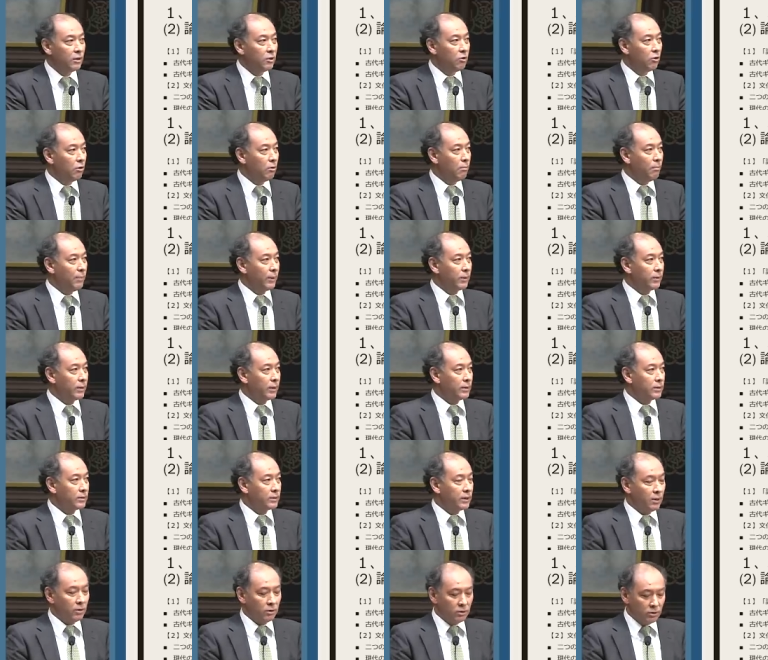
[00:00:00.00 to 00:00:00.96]
ヨーロッパとか
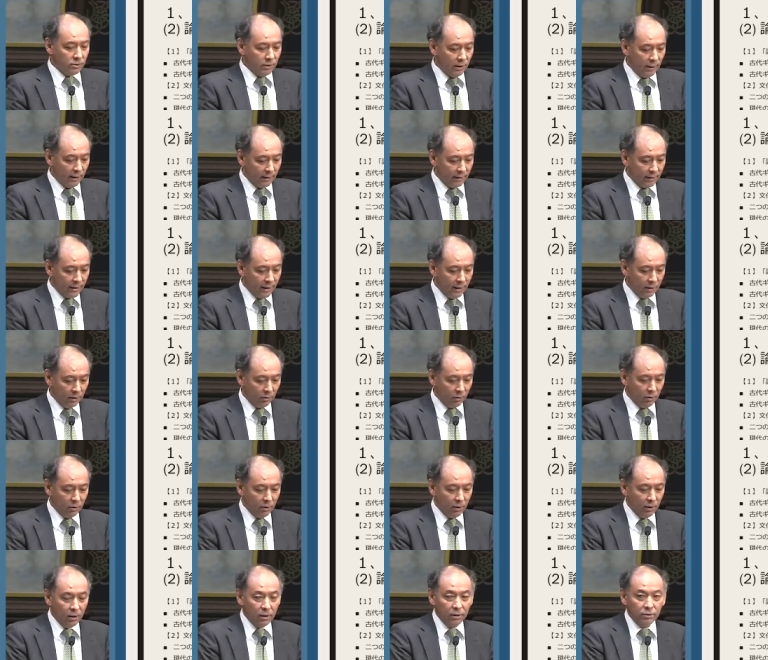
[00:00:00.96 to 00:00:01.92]
つける必要はないと
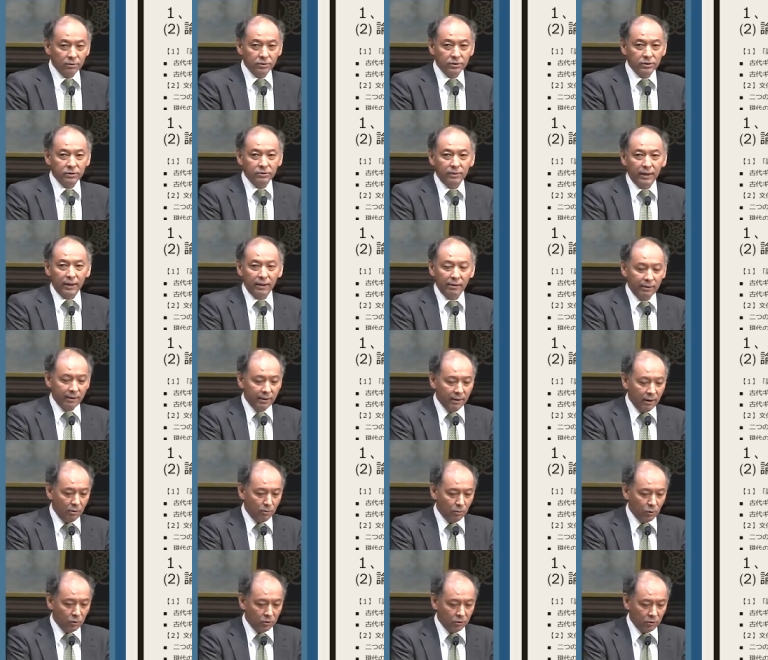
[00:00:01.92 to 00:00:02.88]
普通我々
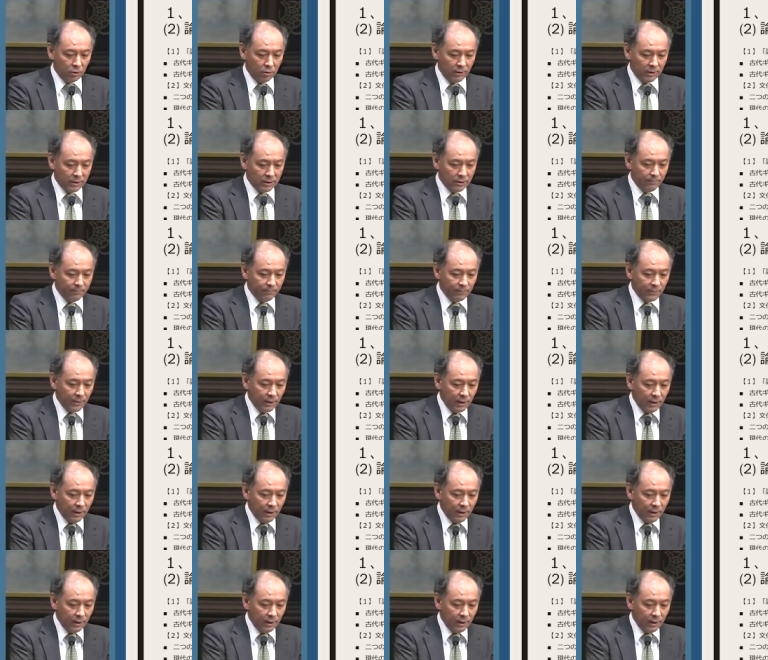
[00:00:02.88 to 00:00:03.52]
は思っております